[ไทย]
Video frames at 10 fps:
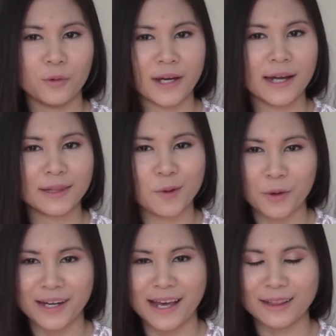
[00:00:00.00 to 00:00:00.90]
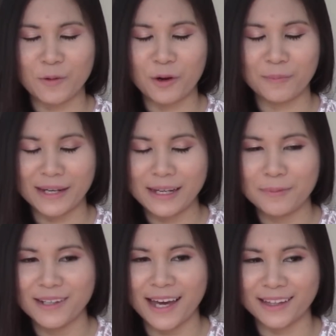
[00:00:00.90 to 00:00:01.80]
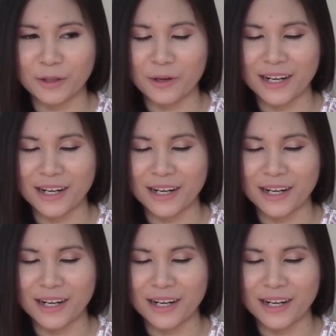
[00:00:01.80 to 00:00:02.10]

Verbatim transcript: นะคะตนเนี่ยตนเป็นที่พึ่งแห่งตน